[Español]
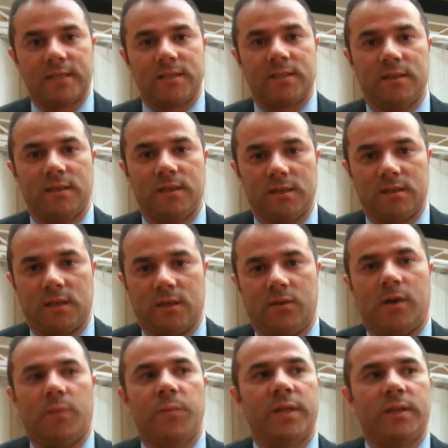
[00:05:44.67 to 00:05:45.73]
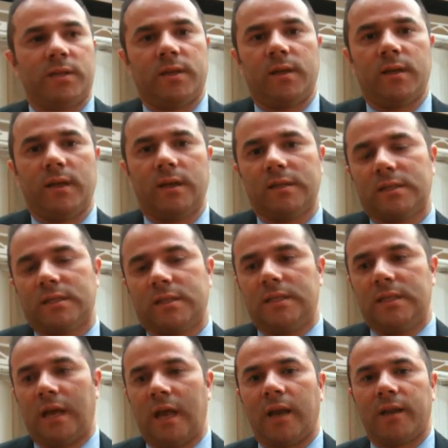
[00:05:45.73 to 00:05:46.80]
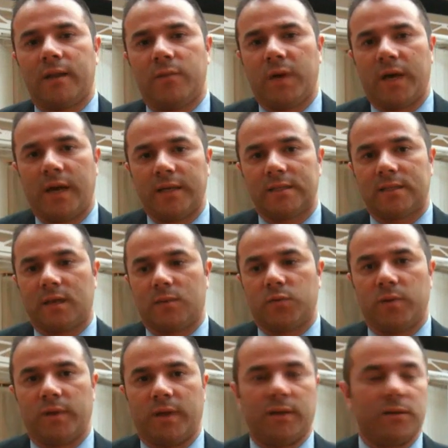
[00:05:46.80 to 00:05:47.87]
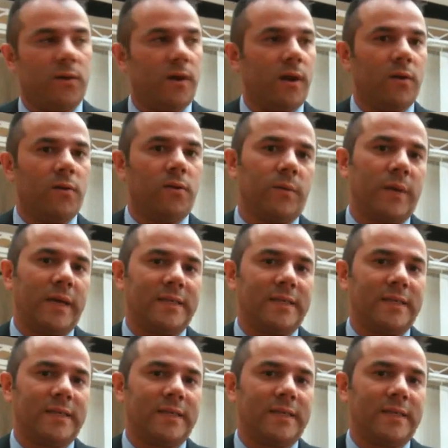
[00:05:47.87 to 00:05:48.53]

¿sí? Seguramente si alguien va a estar publicando algo,